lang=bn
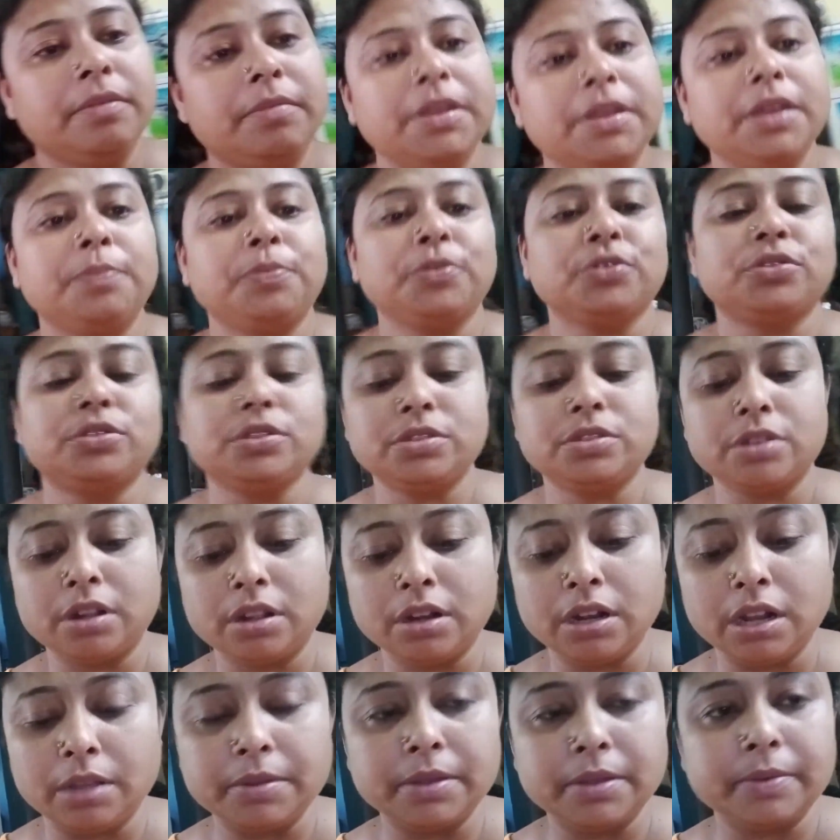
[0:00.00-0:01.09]
মেয়ে পড়তে চলে
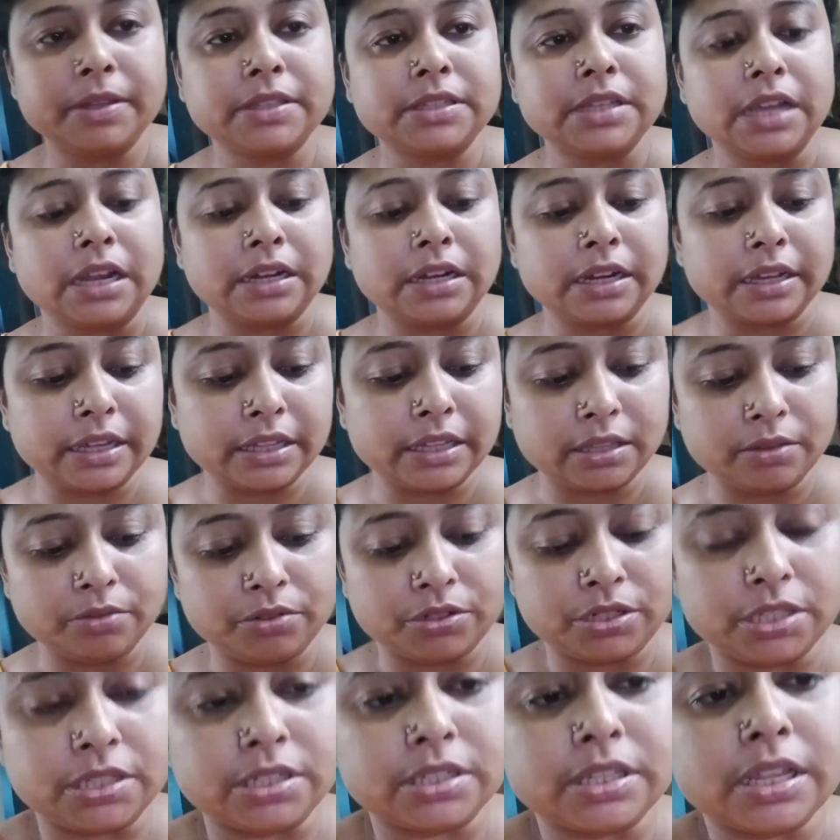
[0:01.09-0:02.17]
গেলো আমি এবার চাটা খেতে
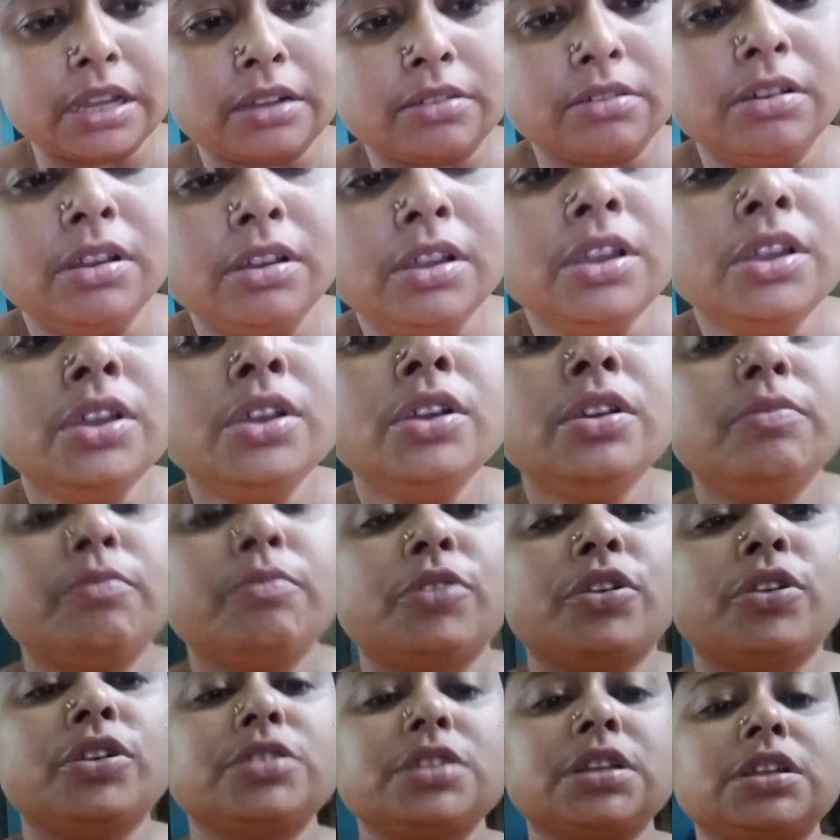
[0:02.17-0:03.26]
বসেছি দেখো
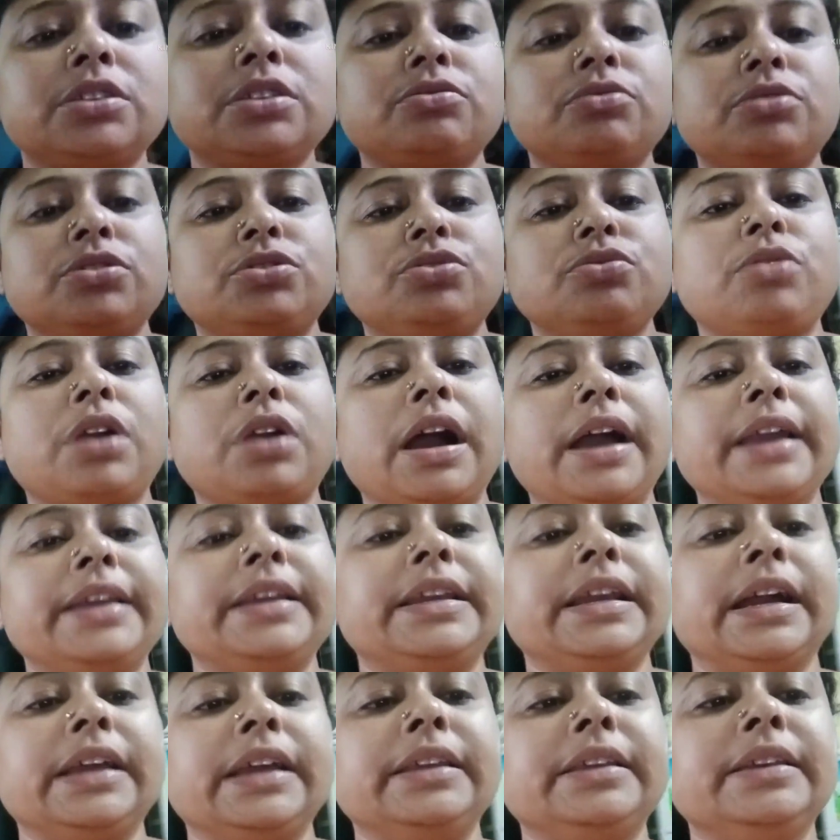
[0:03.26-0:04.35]
মনে হচ্ছে কি একটু কিছু খাই
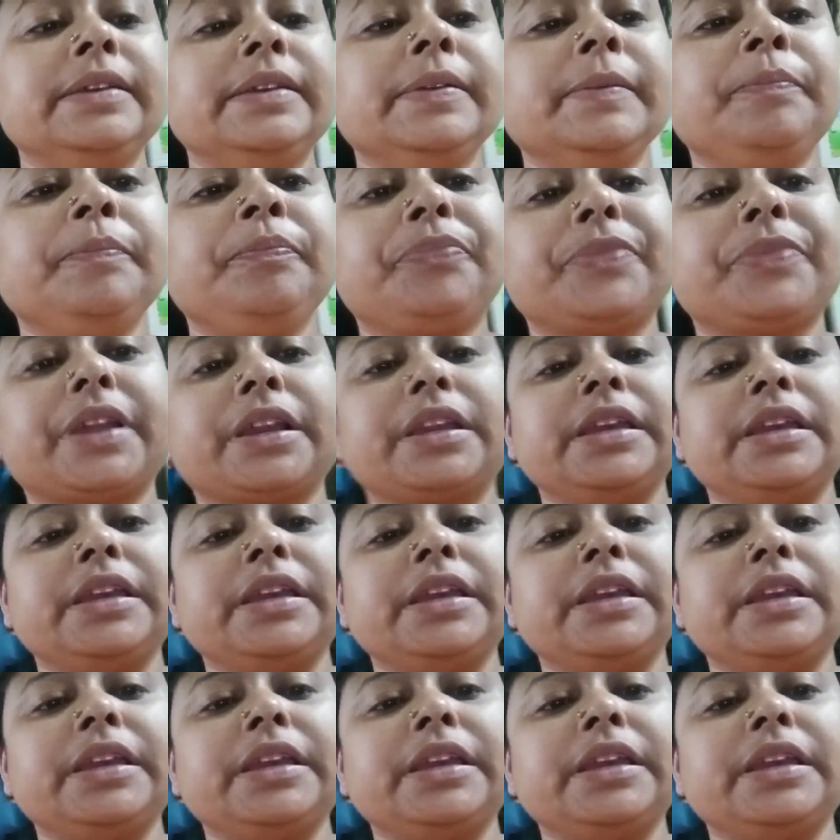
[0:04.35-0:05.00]
খাই তা